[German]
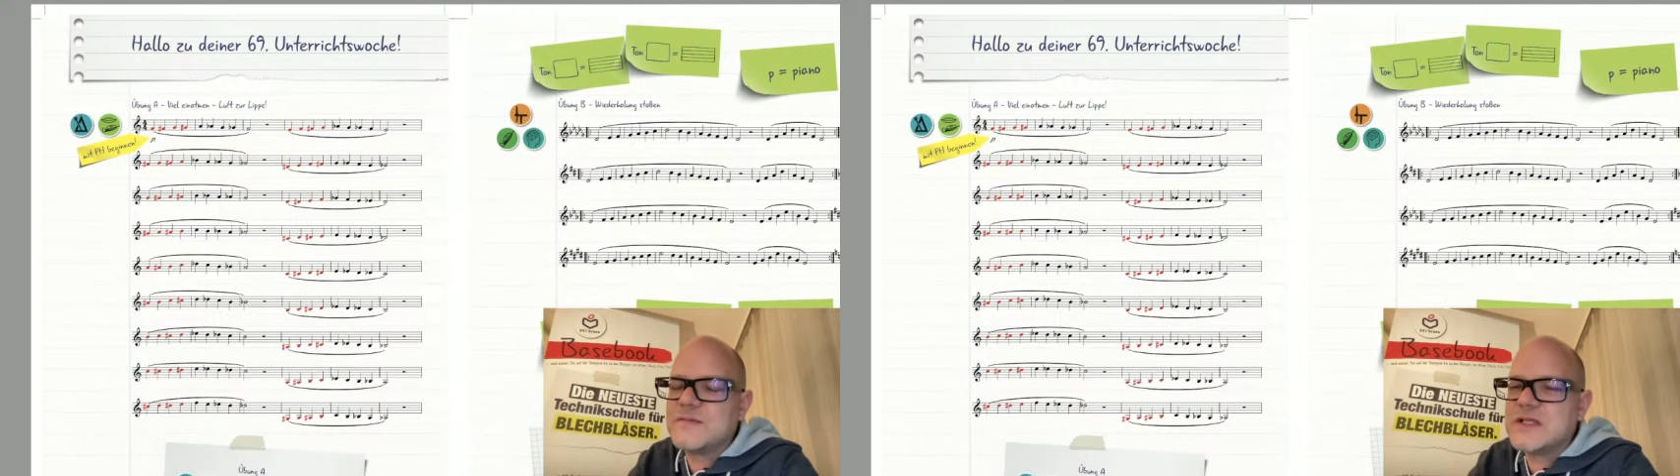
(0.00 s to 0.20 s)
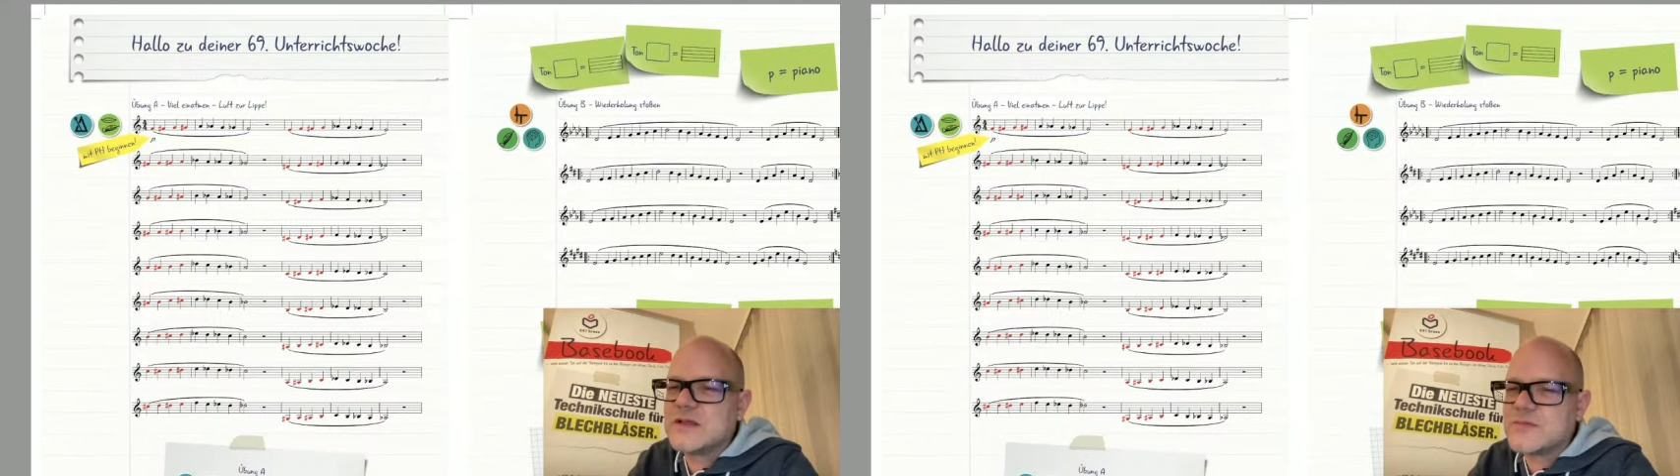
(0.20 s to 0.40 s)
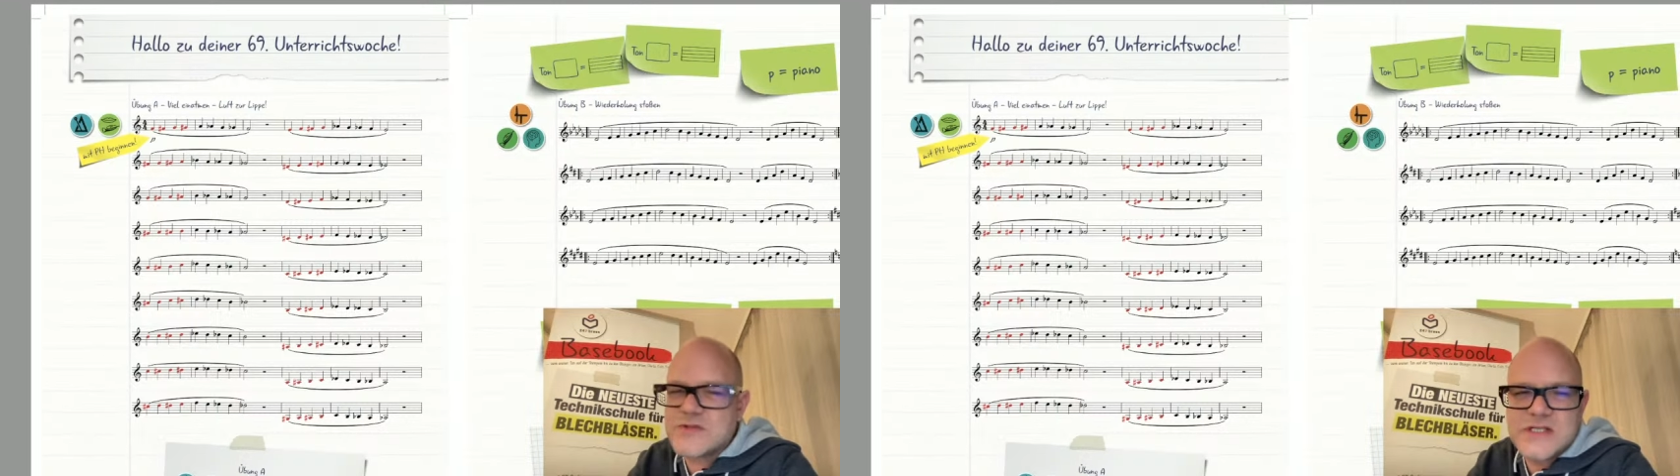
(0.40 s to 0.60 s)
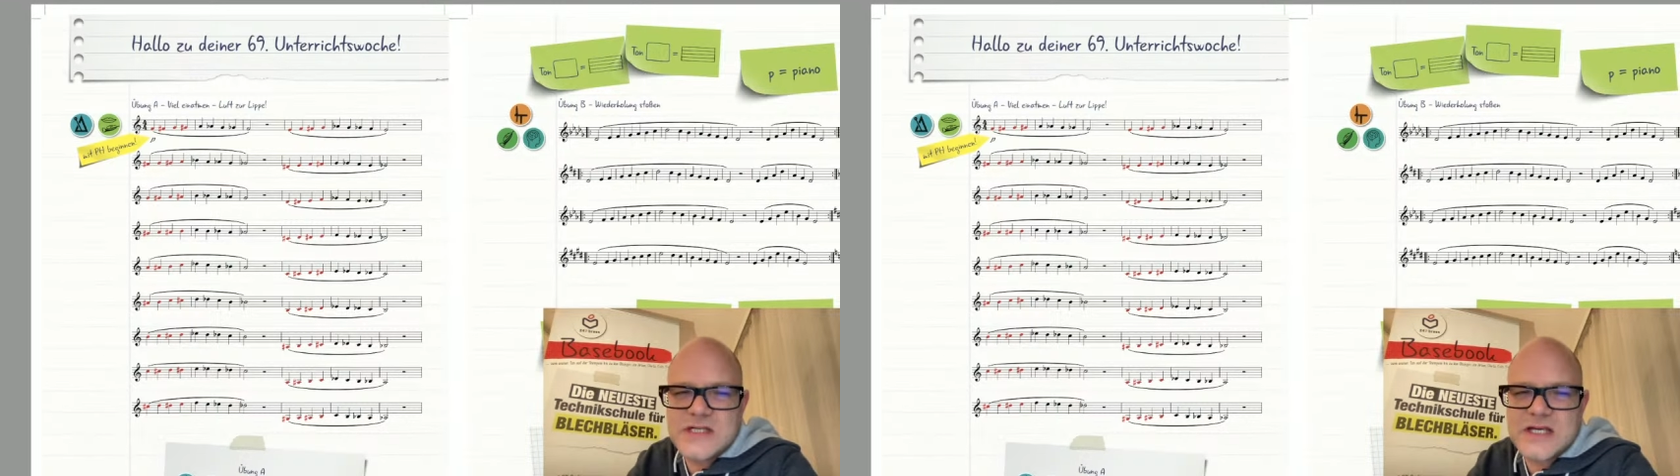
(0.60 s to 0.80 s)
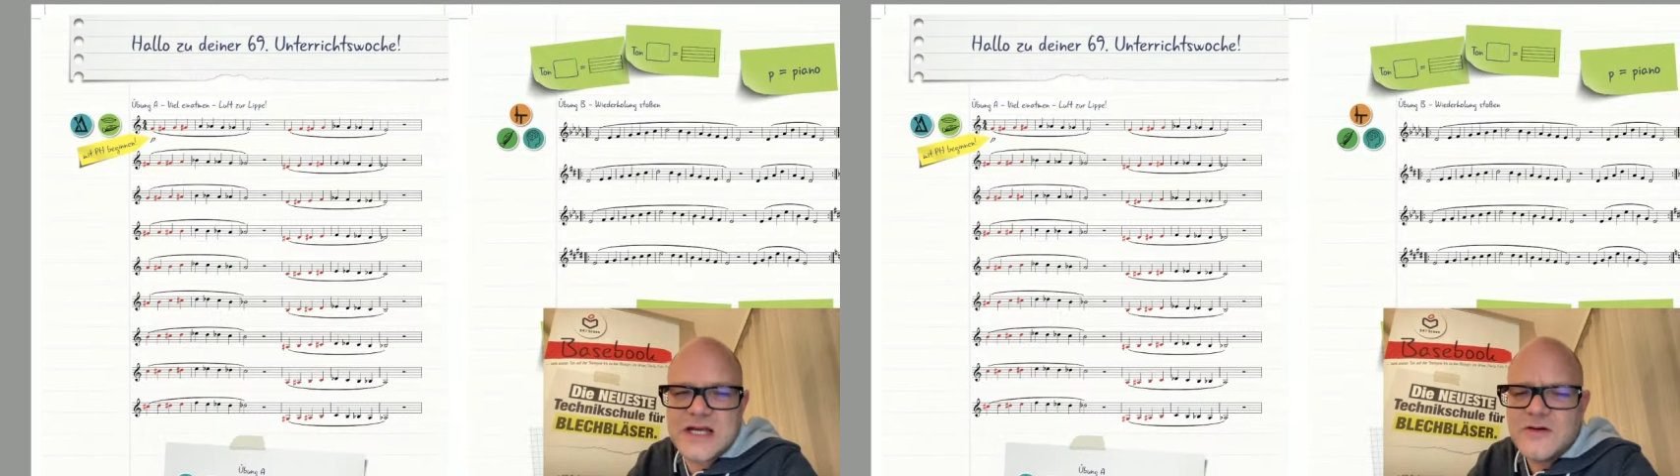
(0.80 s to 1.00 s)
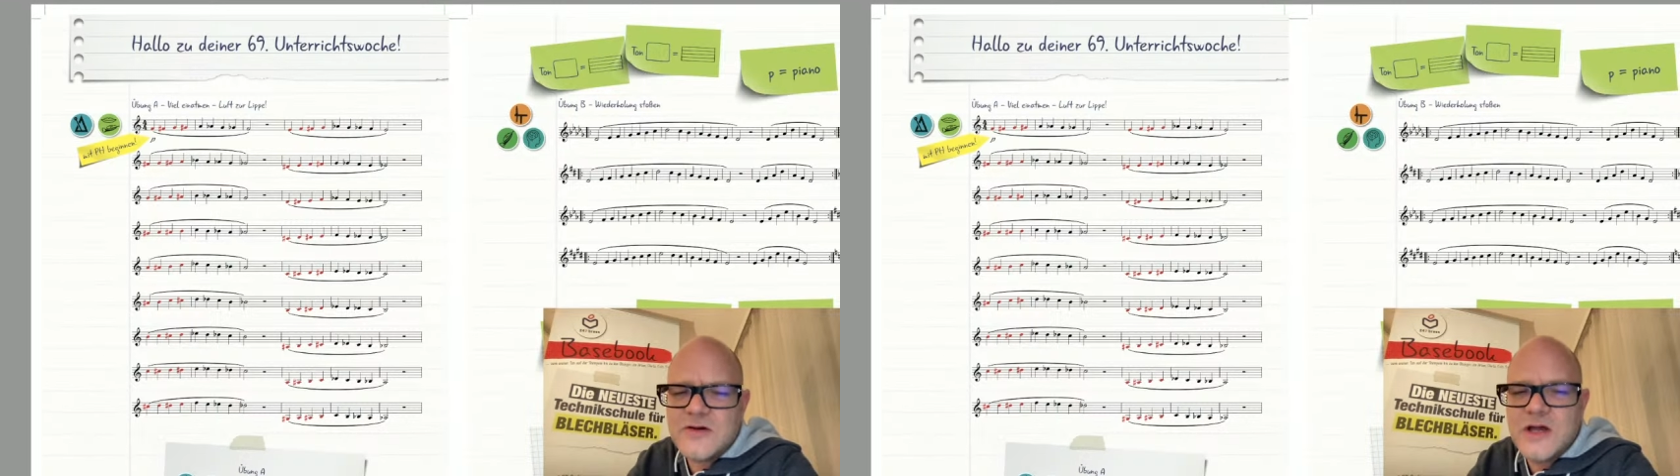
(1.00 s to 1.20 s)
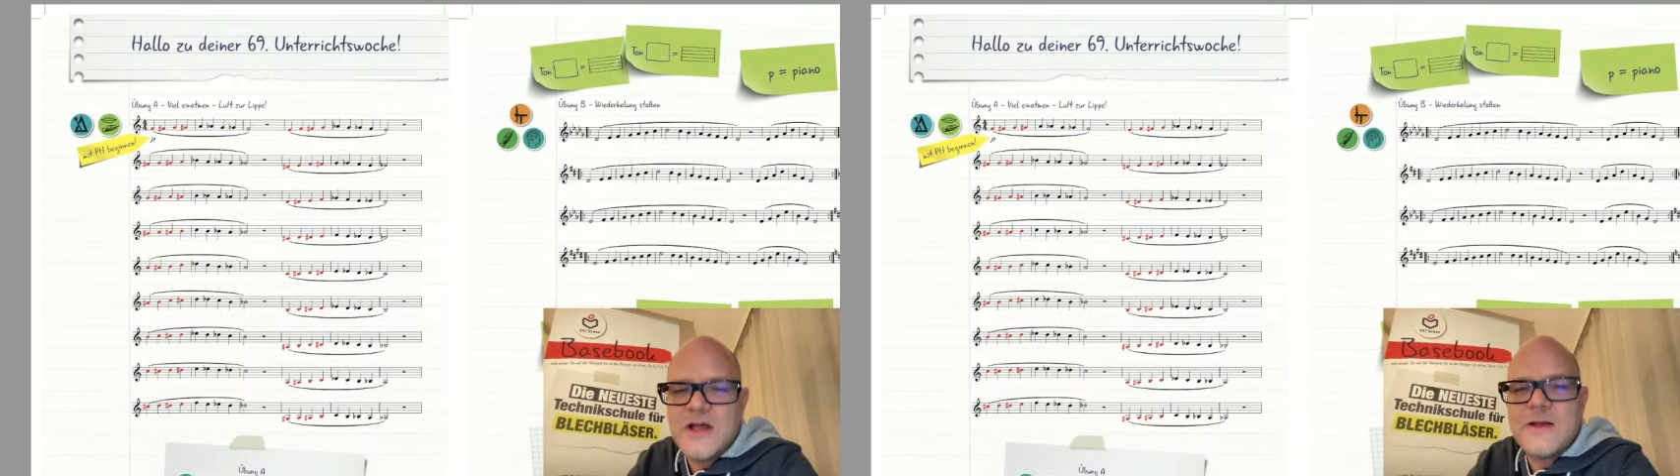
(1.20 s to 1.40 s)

in der Musik auch.